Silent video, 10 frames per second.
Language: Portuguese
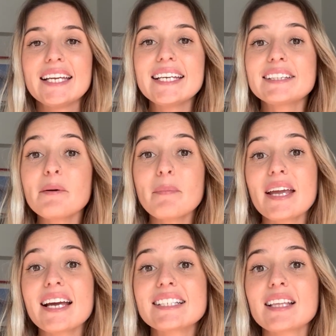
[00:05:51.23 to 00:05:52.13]
e
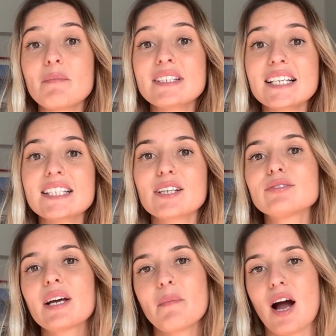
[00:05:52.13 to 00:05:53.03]
também a
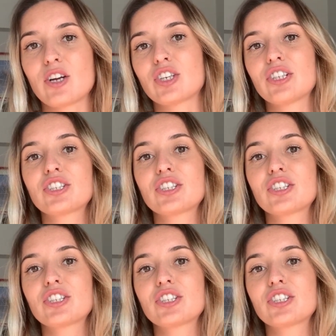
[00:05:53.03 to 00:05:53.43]
estabilização da imagem.